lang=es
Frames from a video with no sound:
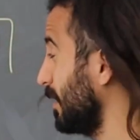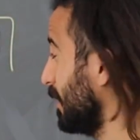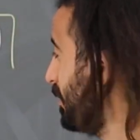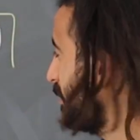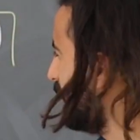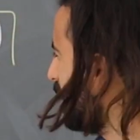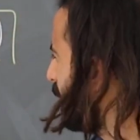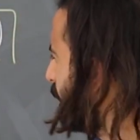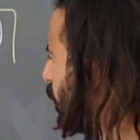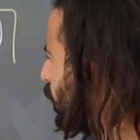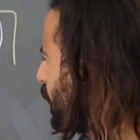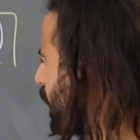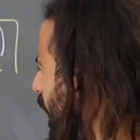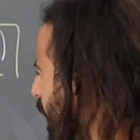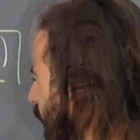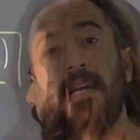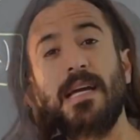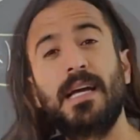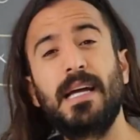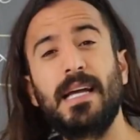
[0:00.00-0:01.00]
Diremos
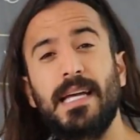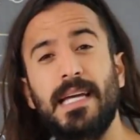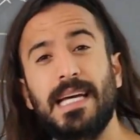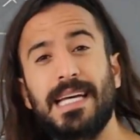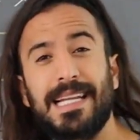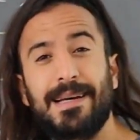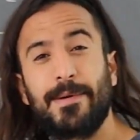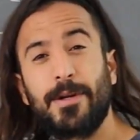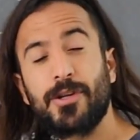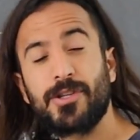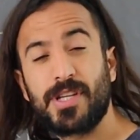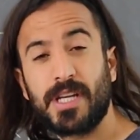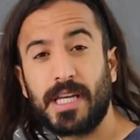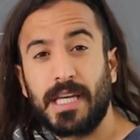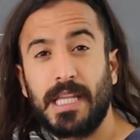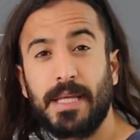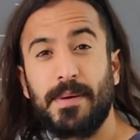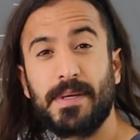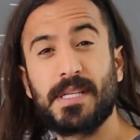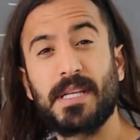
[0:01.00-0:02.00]
que e a la menos x
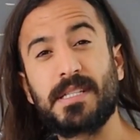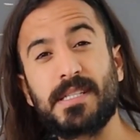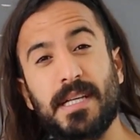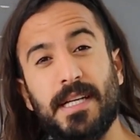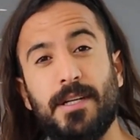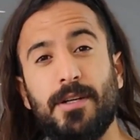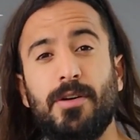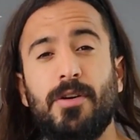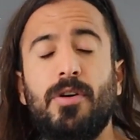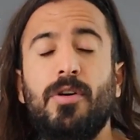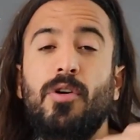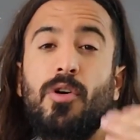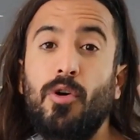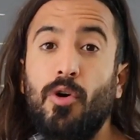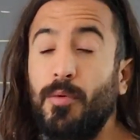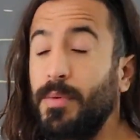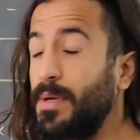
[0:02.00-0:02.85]
debe ser 0 o